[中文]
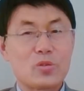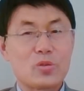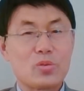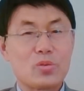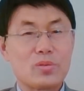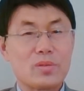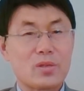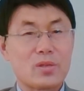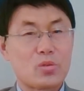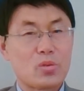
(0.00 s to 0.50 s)

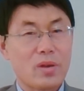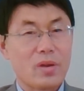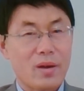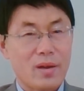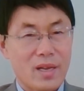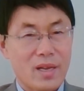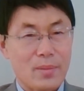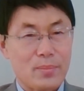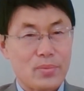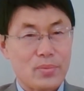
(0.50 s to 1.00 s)
的重要
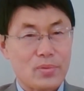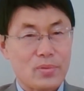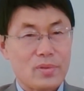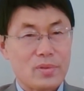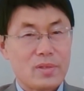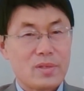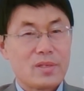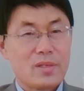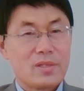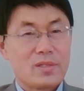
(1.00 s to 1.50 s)
干部，
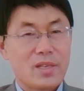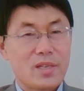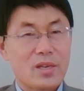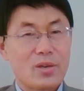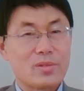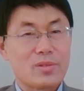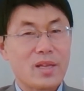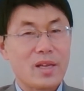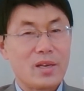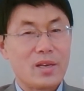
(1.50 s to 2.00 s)
先后
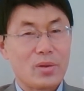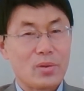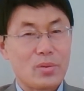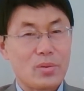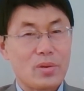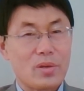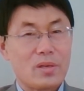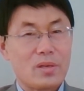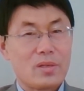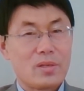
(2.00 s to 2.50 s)
担任
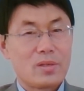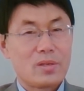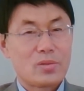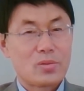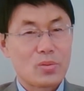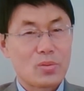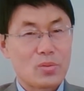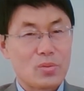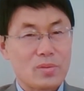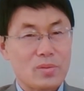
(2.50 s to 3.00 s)
过中
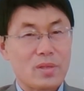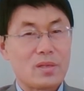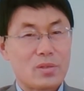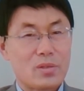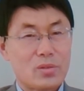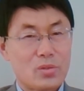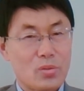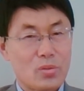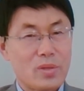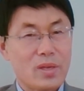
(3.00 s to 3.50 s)
共的
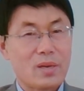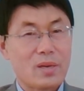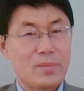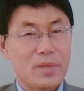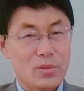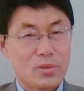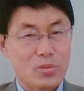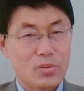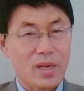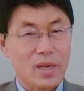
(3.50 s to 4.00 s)
中央
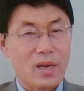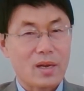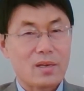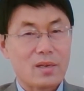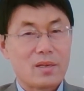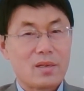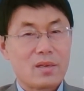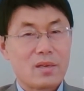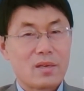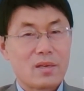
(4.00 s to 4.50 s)
秘书长
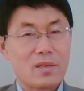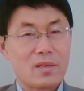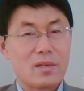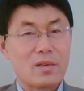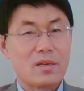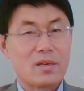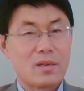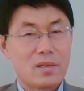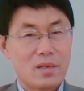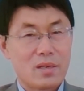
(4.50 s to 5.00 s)
和
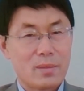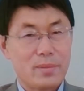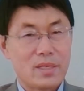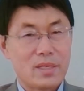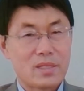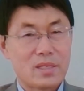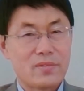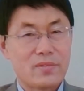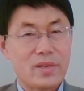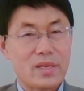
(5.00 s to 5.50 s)
河北
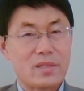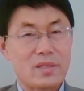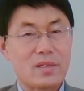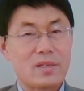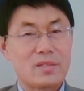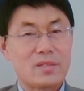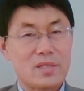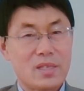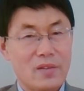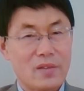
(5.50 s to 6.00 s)
省委的
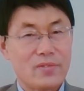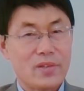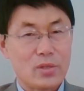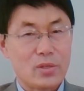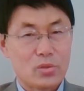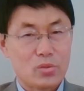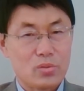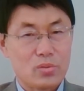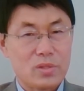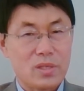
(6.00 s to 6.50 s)
前委
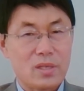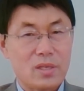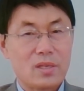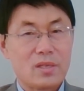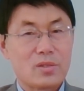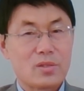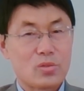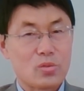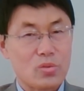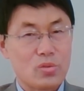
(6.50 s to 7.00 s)
书记、
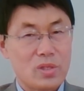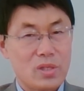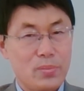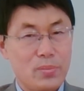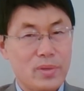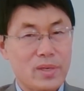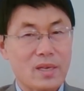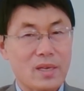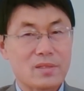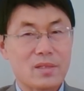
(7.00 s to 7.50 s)
组织
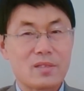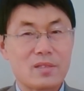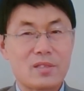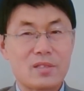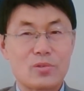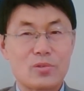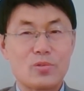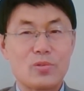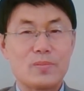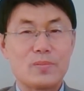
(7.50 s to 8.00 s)
部长等职
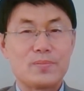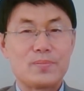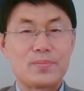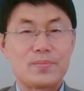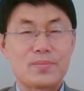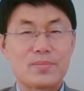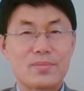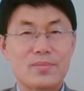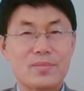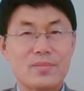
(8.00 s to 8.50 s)
务。
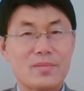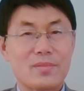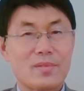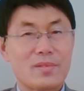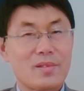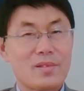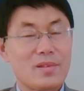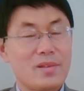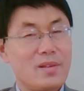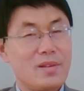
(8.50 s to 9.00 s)

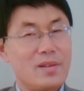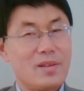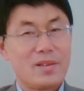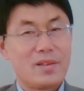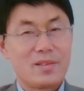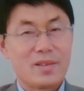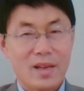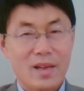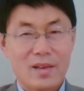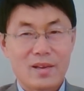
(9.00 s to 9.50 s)

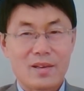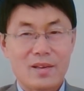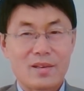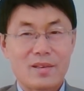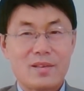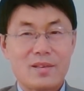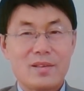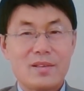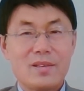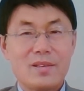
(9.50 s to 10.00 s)
然而，
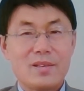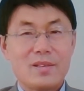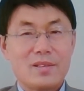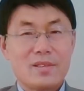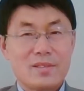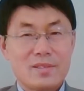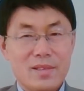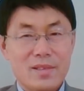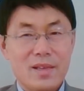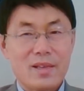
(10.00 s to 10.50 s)

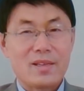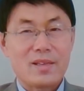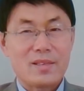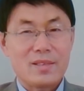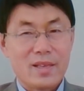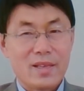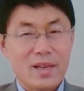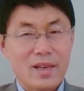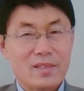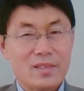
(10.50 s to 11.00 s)
在
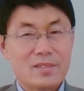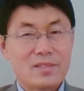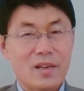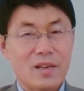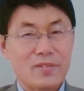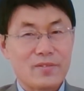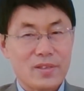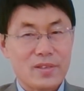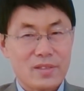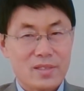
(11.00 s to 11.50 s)
延安整
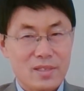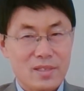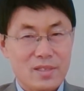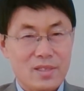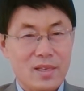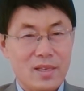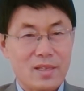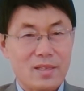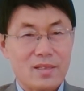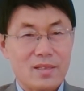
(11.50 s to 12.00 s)
风期
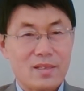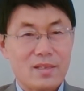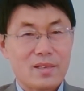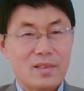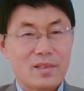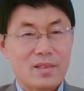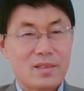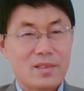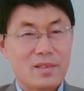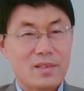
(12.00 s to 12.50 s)
间，
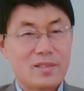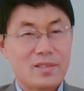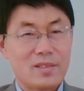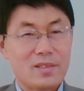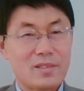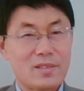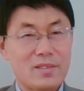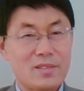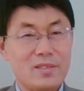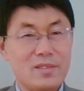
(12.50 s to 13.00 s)
柯庆
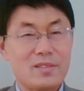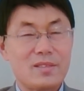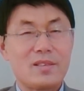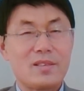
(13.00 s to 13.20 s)
施